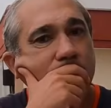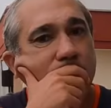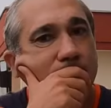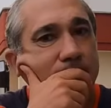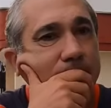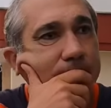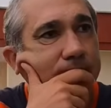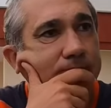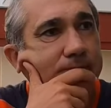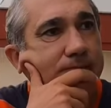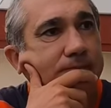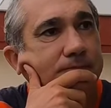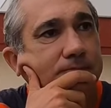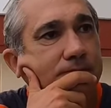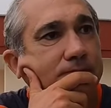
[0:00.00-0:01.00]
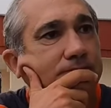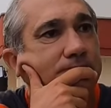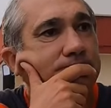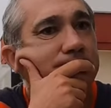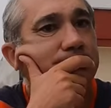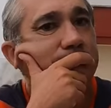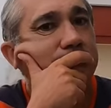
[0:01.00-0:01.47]
i biker vengono
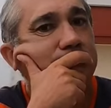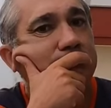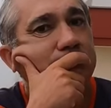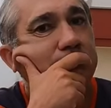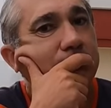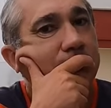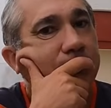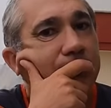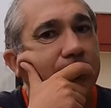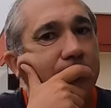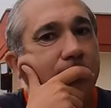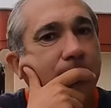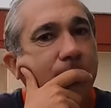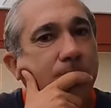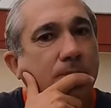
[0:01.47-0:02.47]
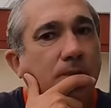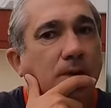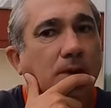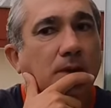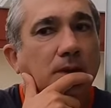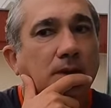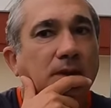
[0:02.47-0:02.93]
ospitati, quindi se tu ti metti in
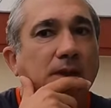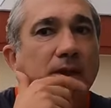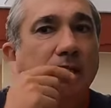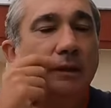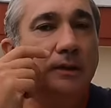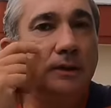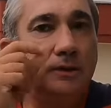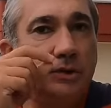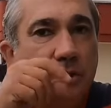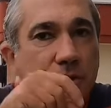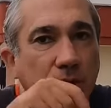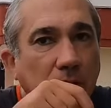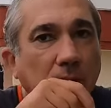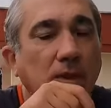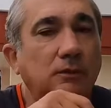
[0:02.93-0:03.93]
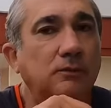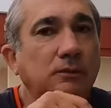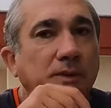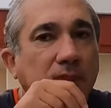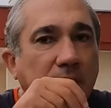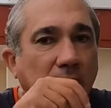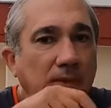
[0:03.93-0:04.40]
contatto con... Ci sono
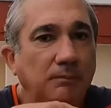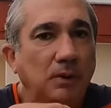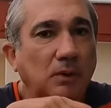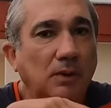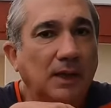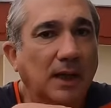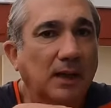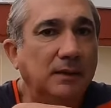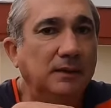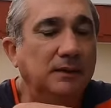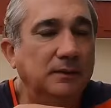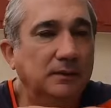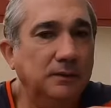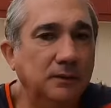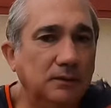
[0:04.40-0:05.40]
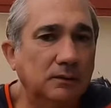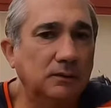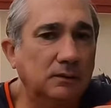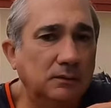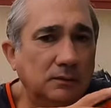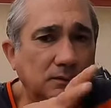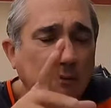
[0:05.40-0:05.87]
alcuni club locali,
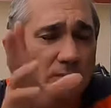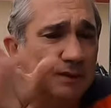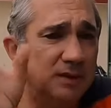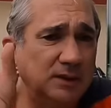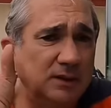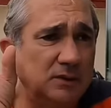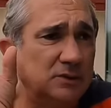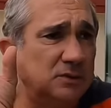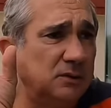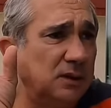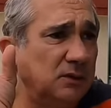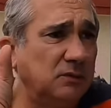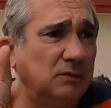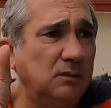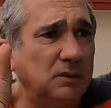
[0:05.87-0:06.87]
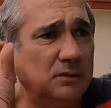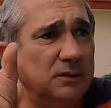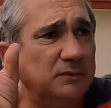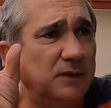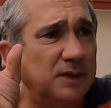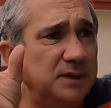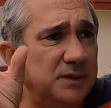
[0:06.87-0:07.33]
io eh, ho contattato soltanto quello di
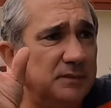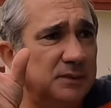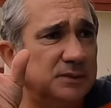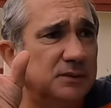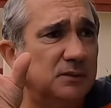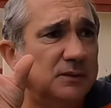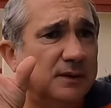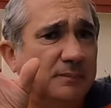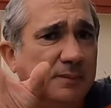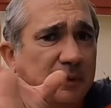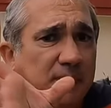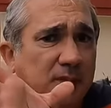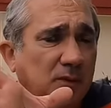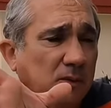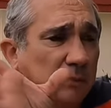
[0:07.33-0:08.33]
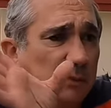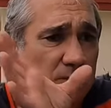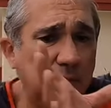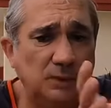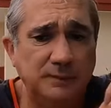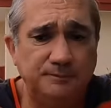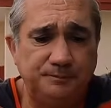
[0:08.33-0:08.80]
Vladivostok perché
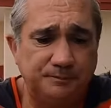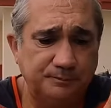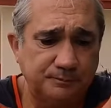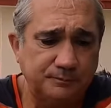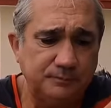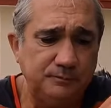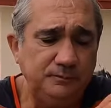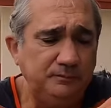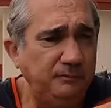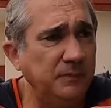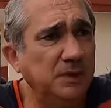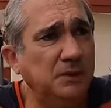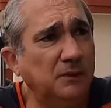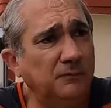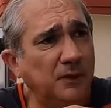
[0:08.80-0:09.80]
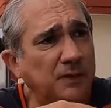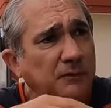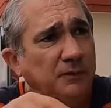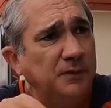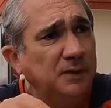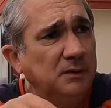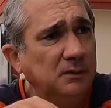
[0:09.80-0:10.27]
comunque non
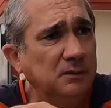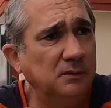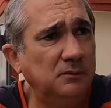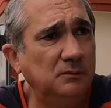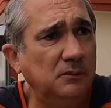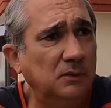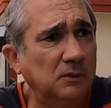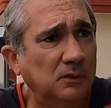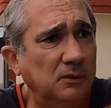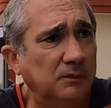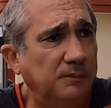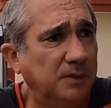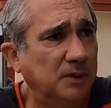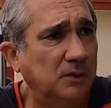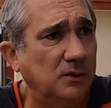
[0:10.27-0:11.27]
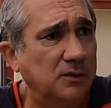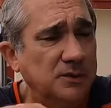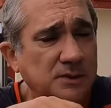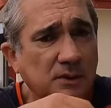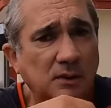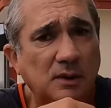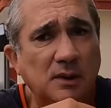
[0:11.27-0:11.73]
volevo vincoli lungo il esatto. percorso. Esatto, il